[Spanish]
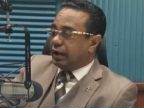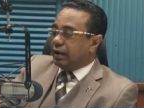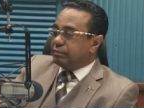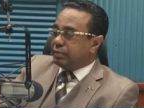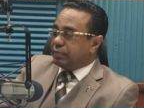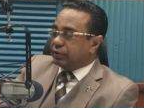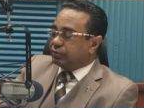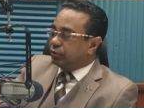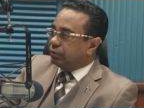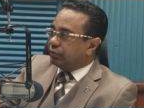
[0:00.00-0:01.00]
a mi
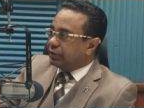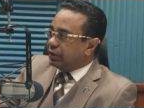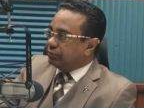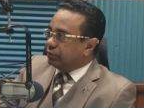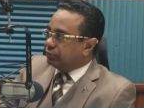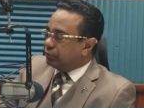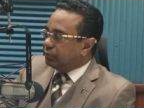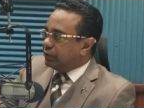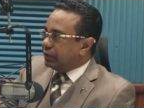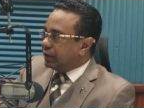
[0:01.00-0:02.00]
pastor Fernando
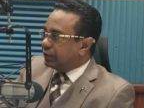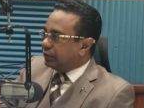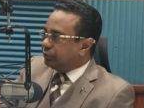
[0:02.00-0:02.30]
Arturo Beliar que